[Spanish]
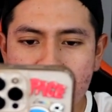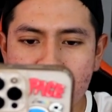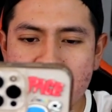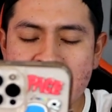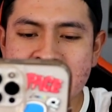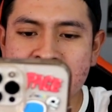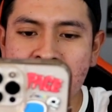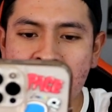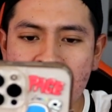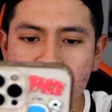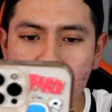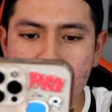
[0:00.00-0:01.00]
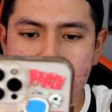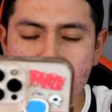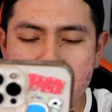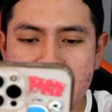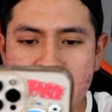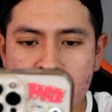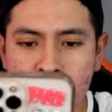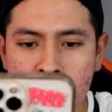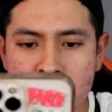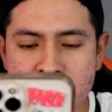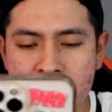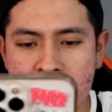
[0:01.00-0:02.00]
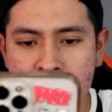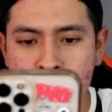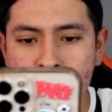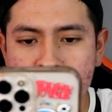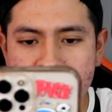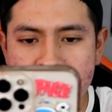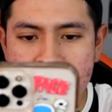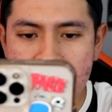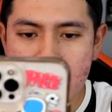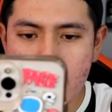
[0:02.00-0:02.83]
Pero él ya está atacando con su minerito a nuestra torre.